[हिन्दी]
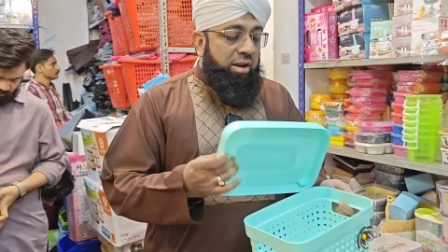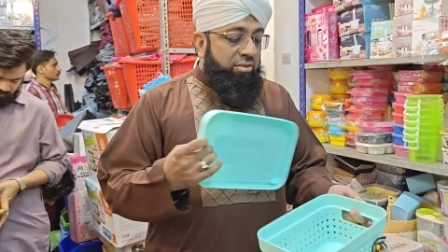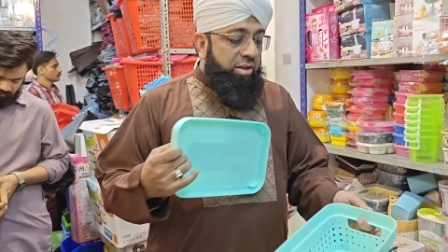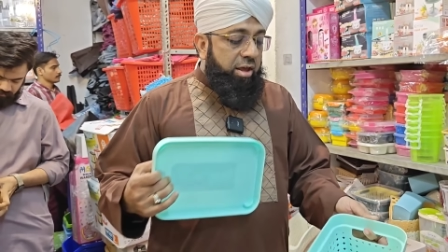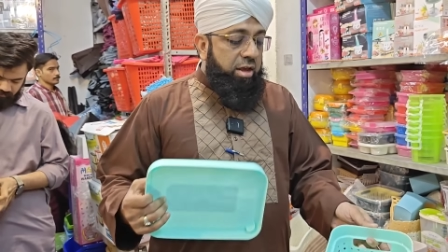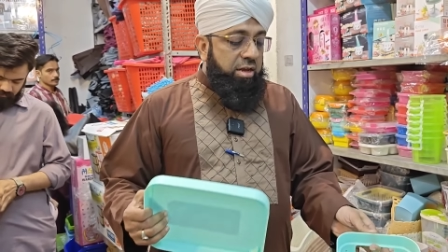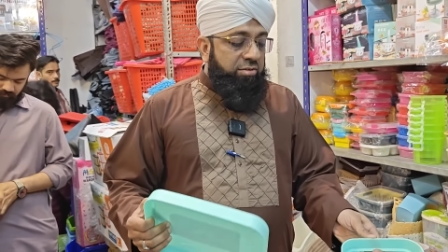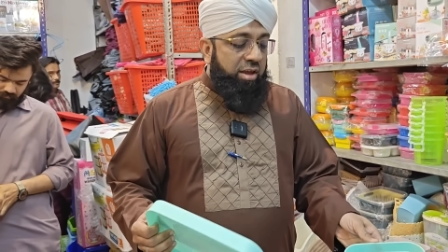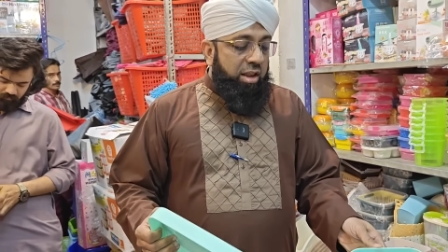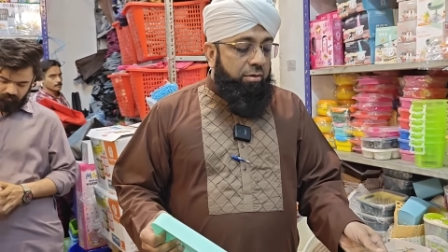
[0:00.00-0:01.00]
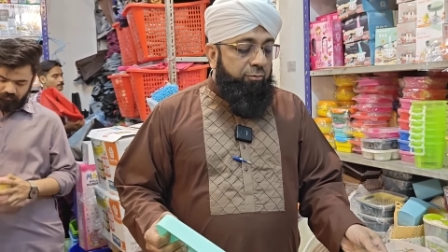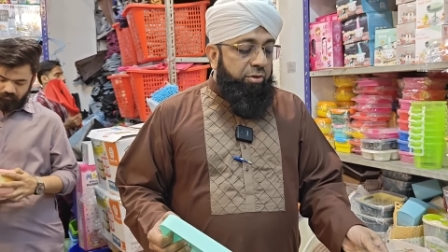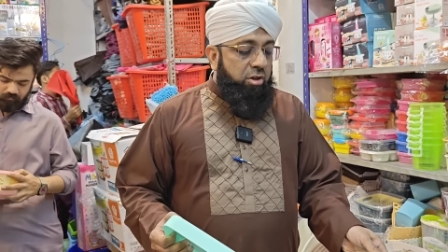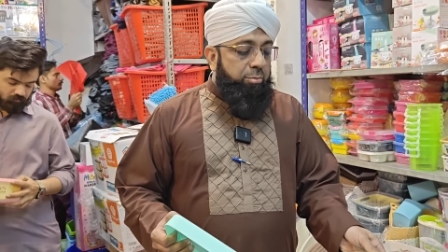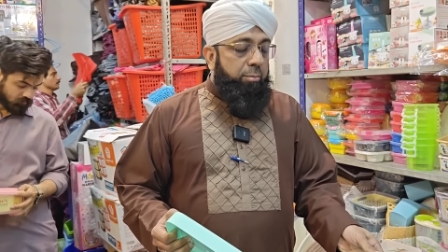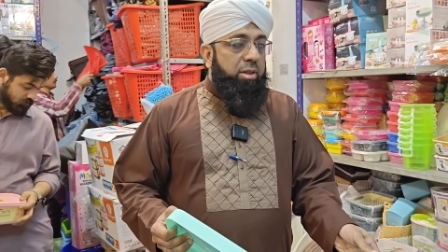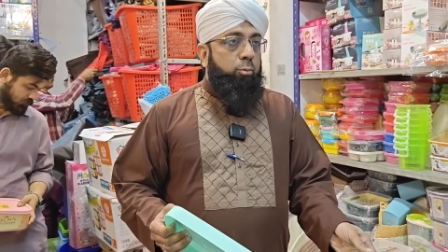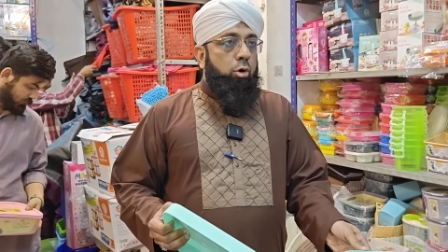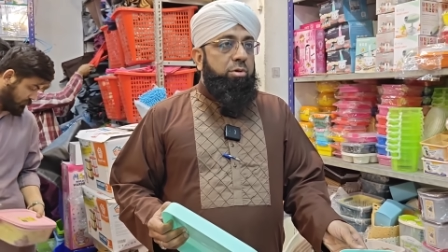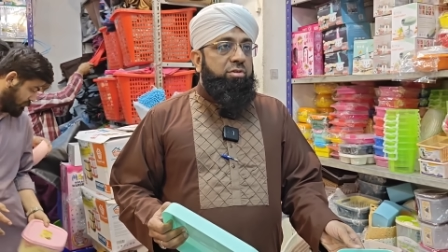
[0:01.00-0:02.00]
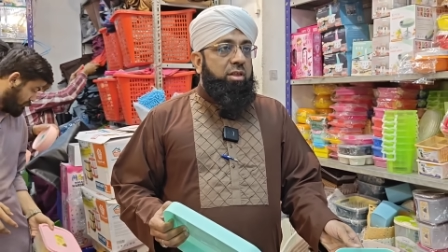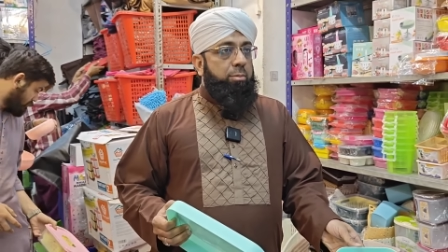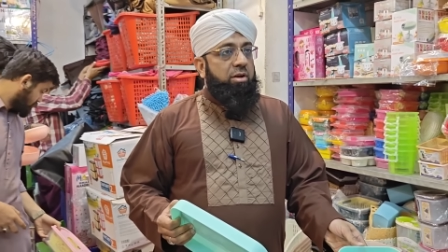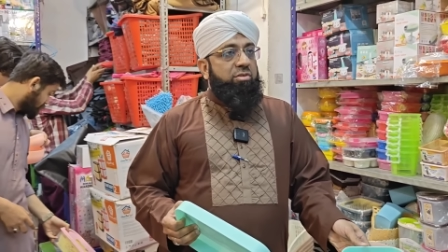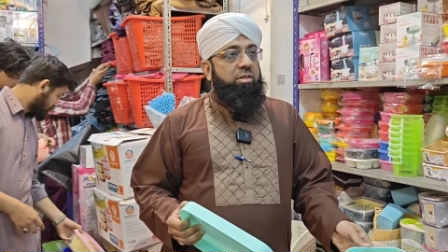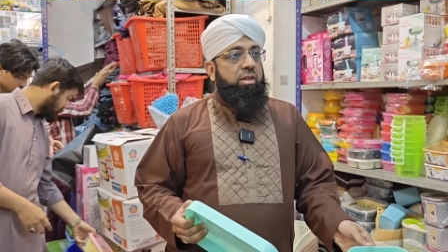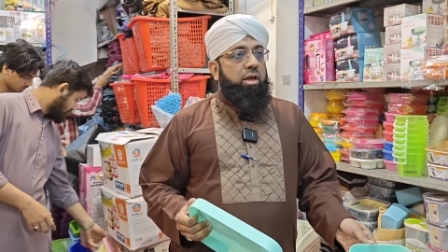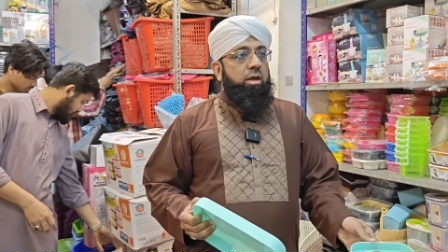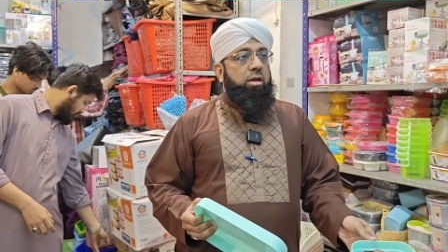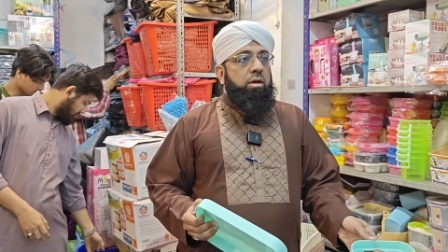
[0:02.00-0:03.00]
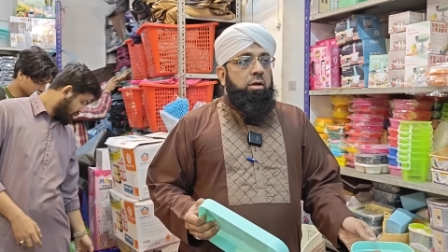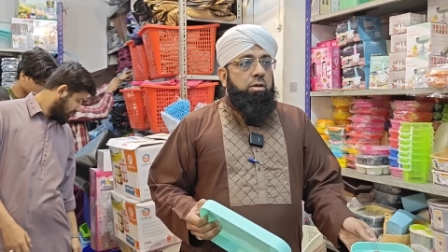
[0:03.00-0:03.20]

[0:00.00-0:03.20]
के हवाले से है इसके अलावा फ्रिज में मतलब कोई भी चीज़ आप रख सकते हैं